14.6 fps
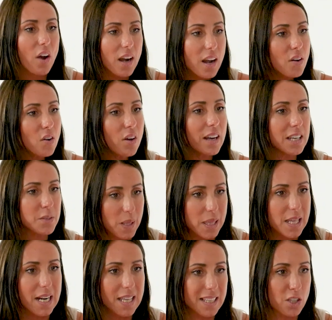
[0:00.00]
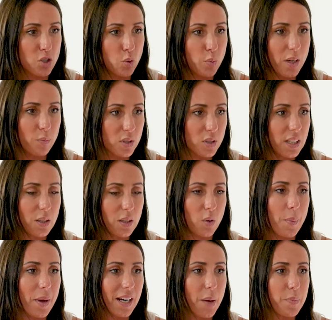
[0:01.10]
Claro que la especialidad es súper importante en
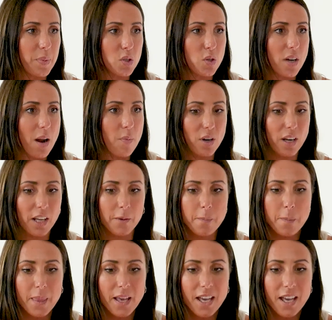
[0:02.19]
una marca personal porque